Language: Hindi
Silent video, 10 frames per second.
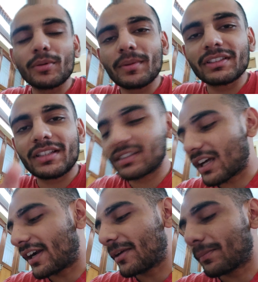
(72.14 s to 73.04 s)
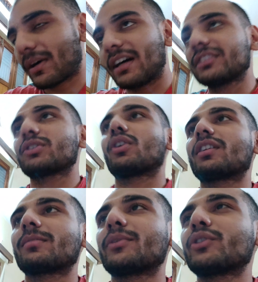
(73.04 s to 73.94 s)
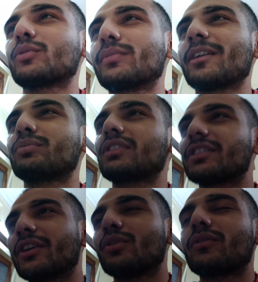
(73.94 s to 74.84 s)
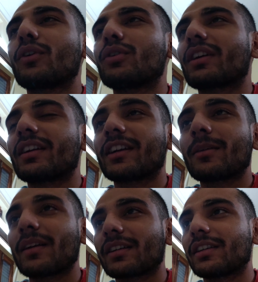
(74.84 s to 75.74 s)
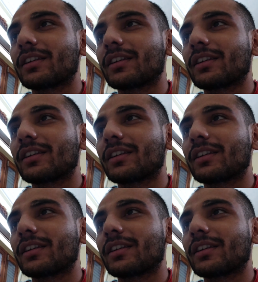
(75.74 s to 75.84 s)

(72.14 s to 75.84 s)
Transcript: अभी बज रहे हैं साढ़े पाँच और मेरे को मेरा पूरा शेड्यूल फॉलो करने का बाकी